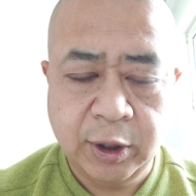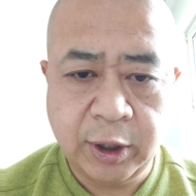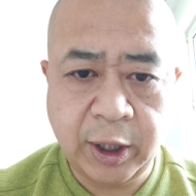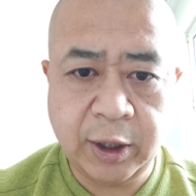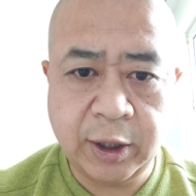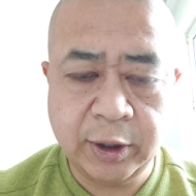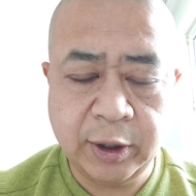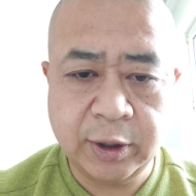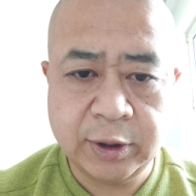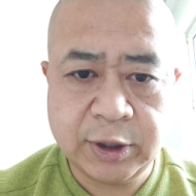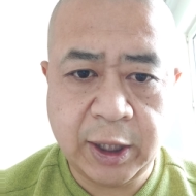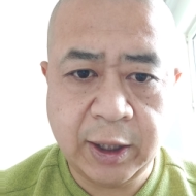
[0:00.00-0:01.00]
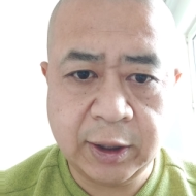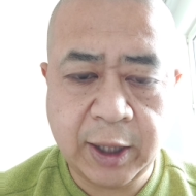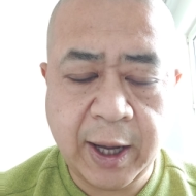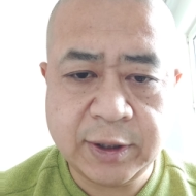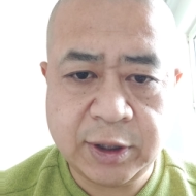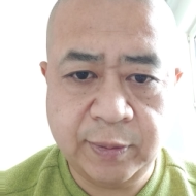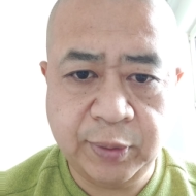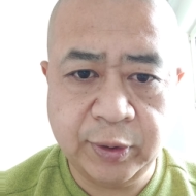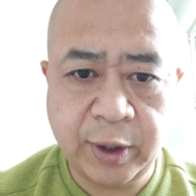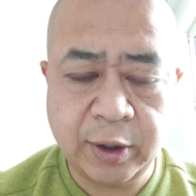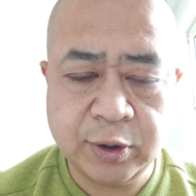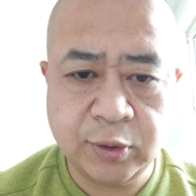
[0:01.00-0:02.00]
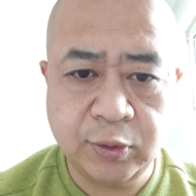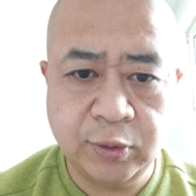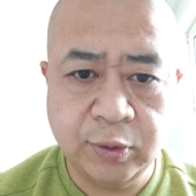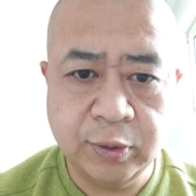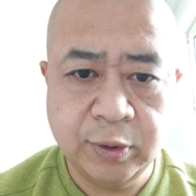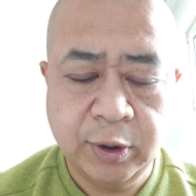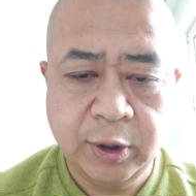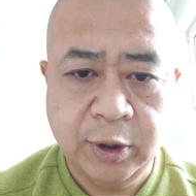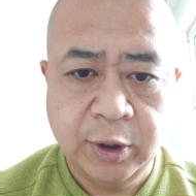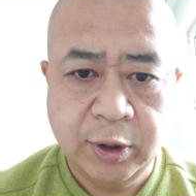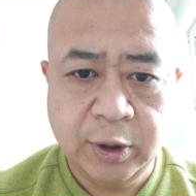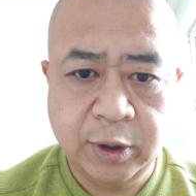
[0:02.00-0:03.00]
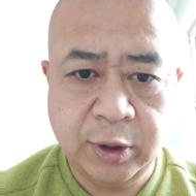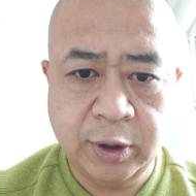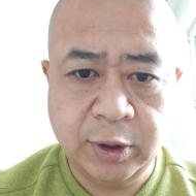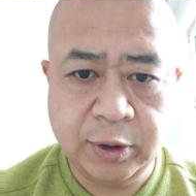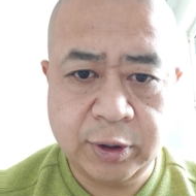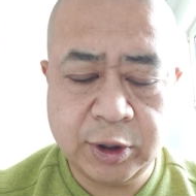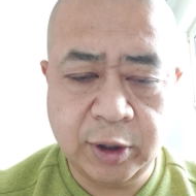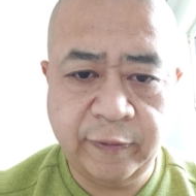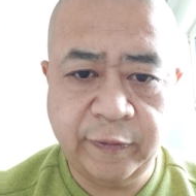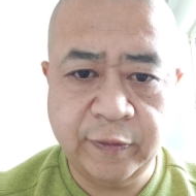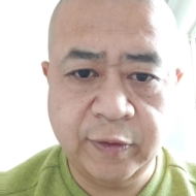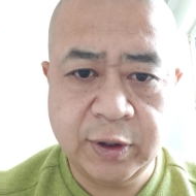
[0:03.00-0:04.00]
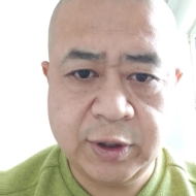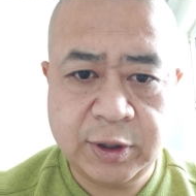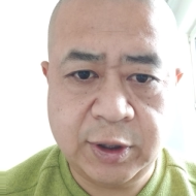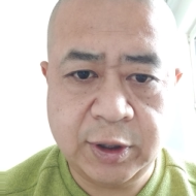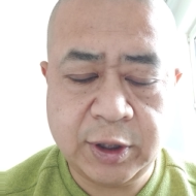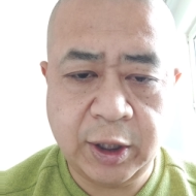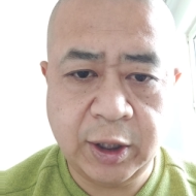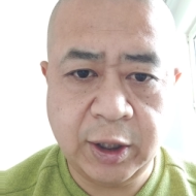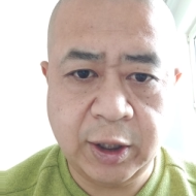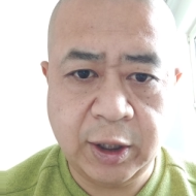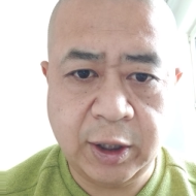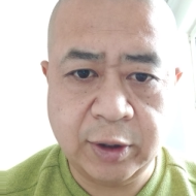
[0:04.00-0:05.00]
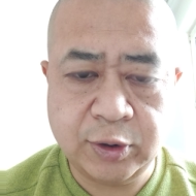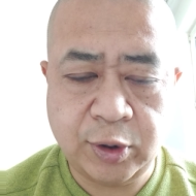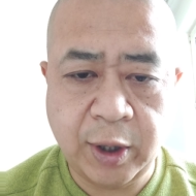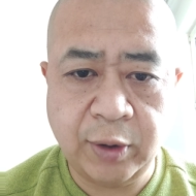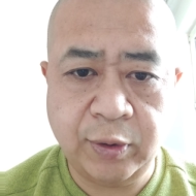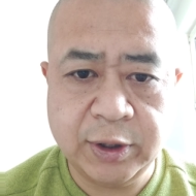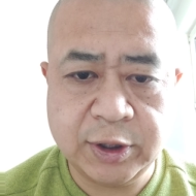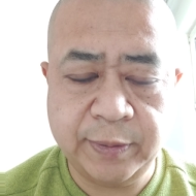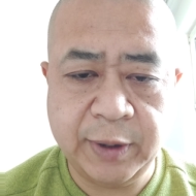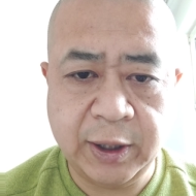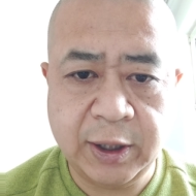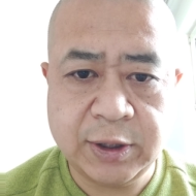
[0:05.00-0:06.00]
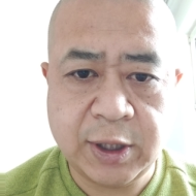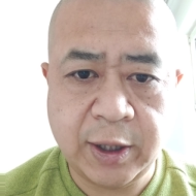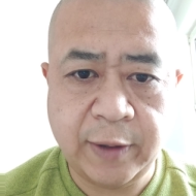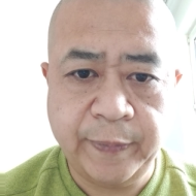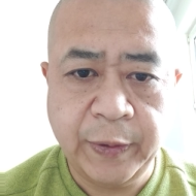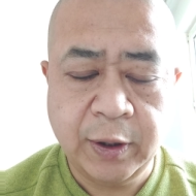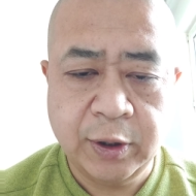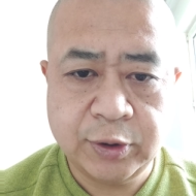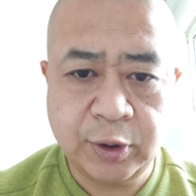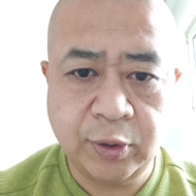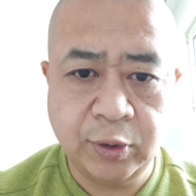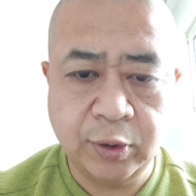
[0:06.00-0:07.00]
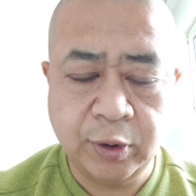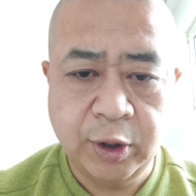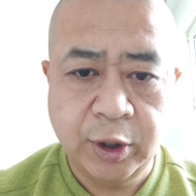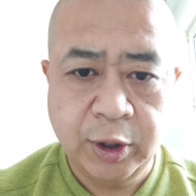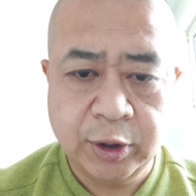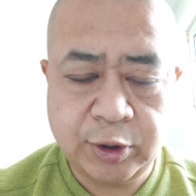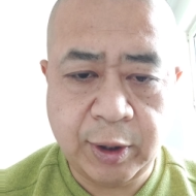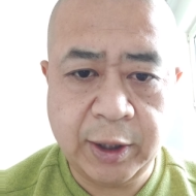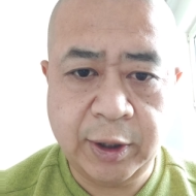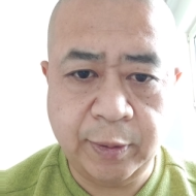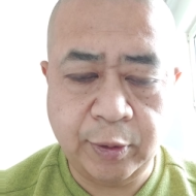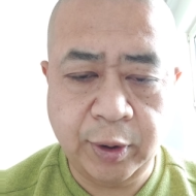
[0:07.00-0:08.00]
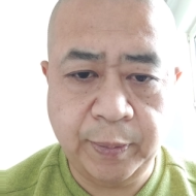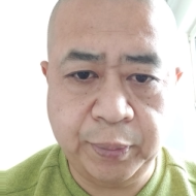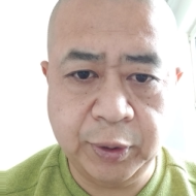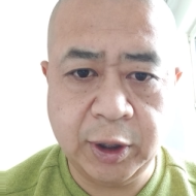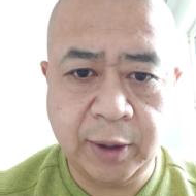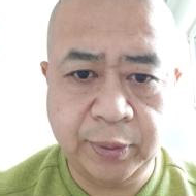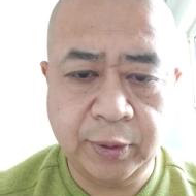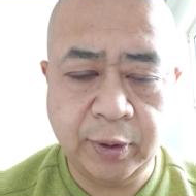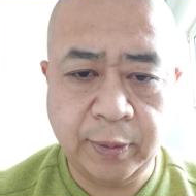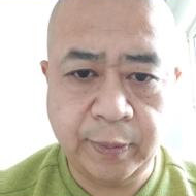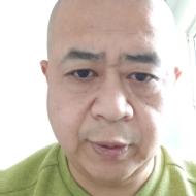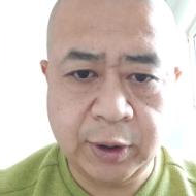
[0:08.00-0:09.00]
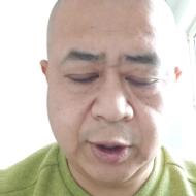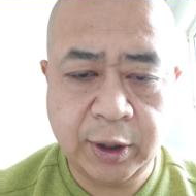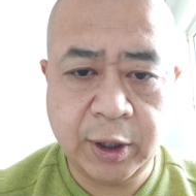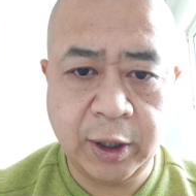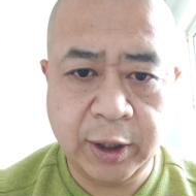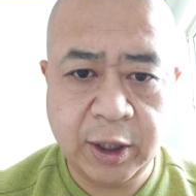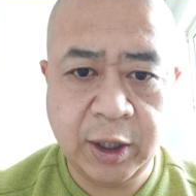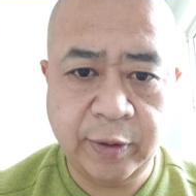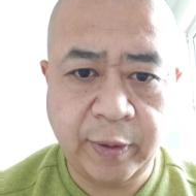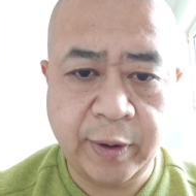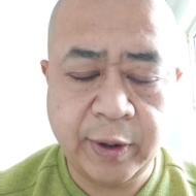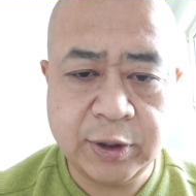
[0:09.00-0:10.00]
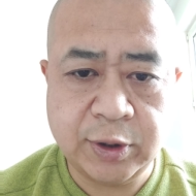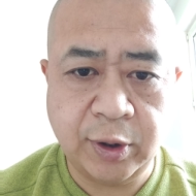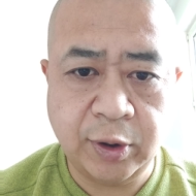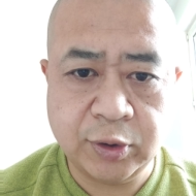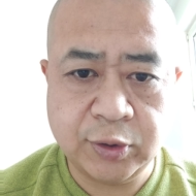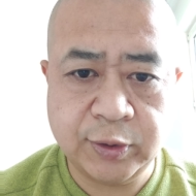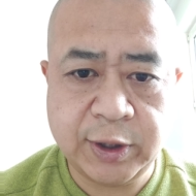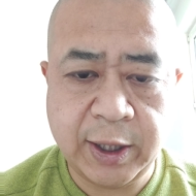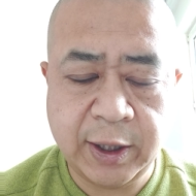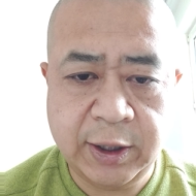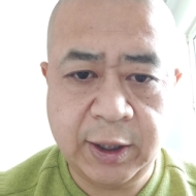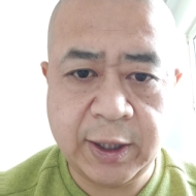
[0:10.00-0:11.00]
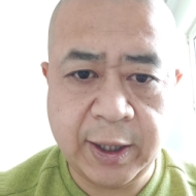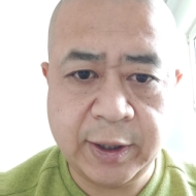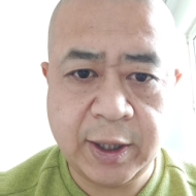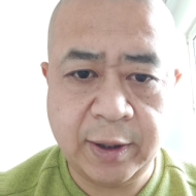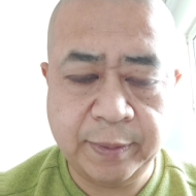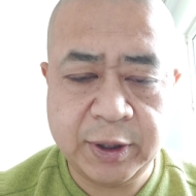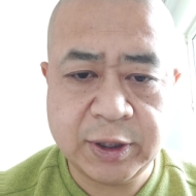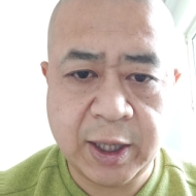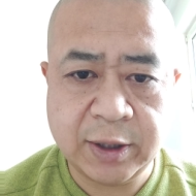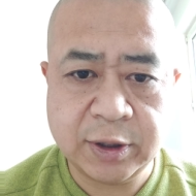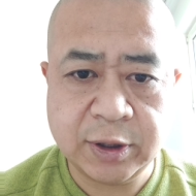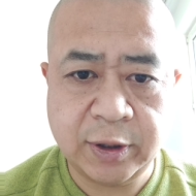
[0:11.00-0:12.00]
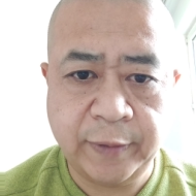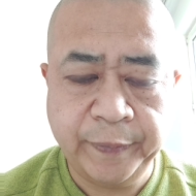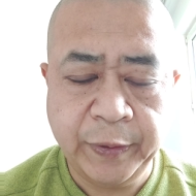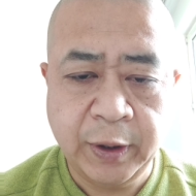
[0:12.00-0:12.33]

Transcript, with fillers: 很可能在贪心不断的中共，嗯，政府及这个权贵资本跟前，最后权力会不得不一个一个的往外交，逐渐的一点一点的被蚕食。